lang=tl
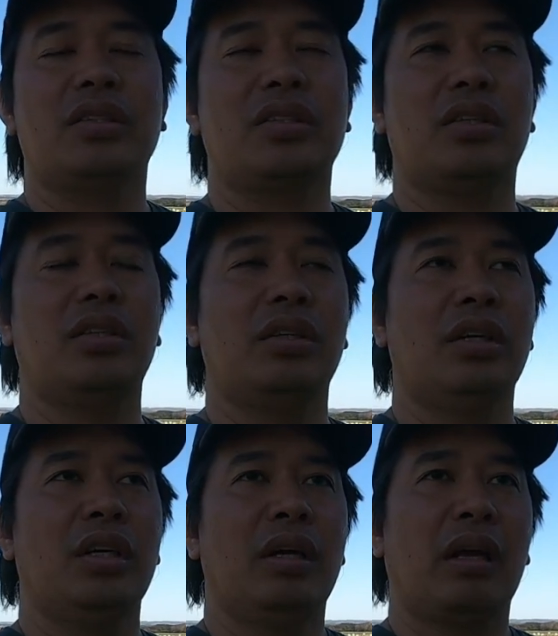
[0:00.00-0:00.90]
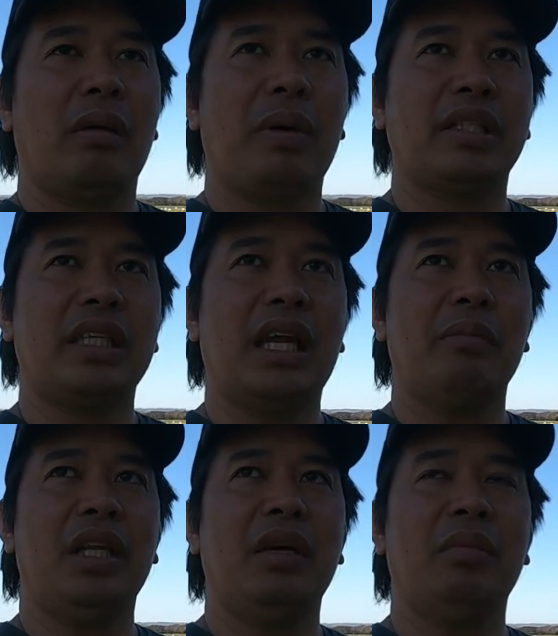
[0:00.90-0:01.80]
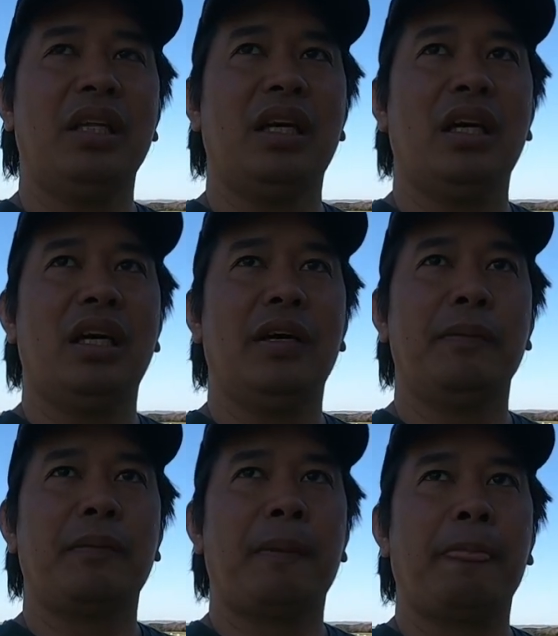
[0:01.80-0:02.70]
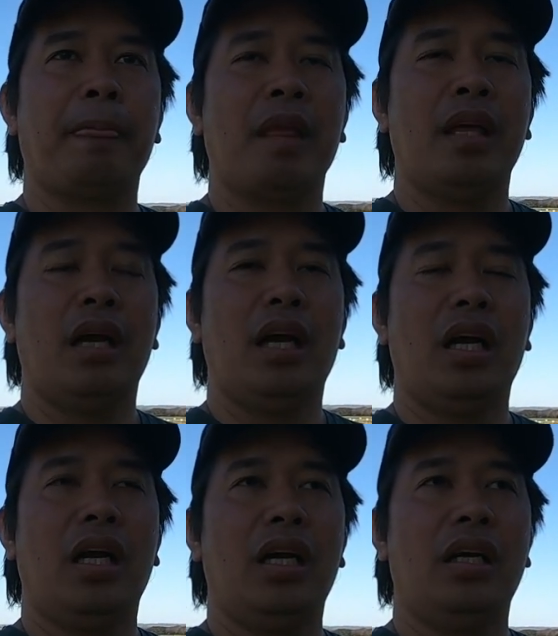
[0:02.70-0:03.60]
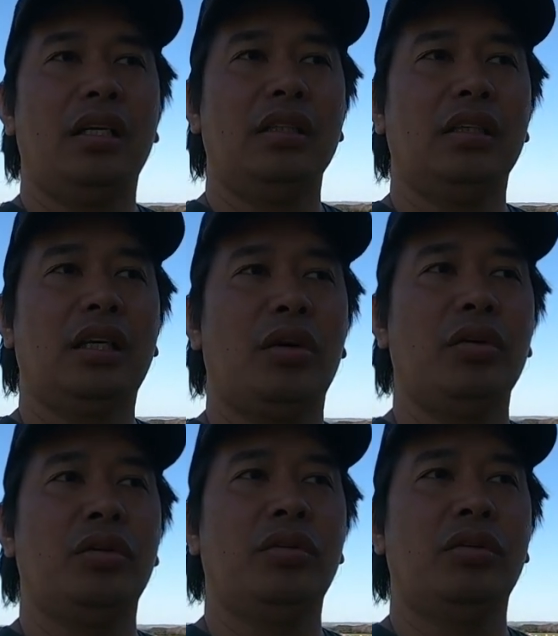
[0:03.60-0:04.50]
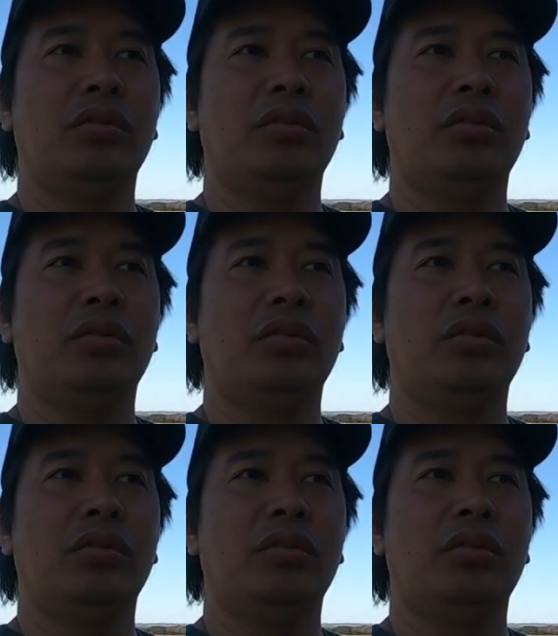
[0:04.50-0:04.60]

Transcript: So kapag sinabi naman na uh, ikaw yung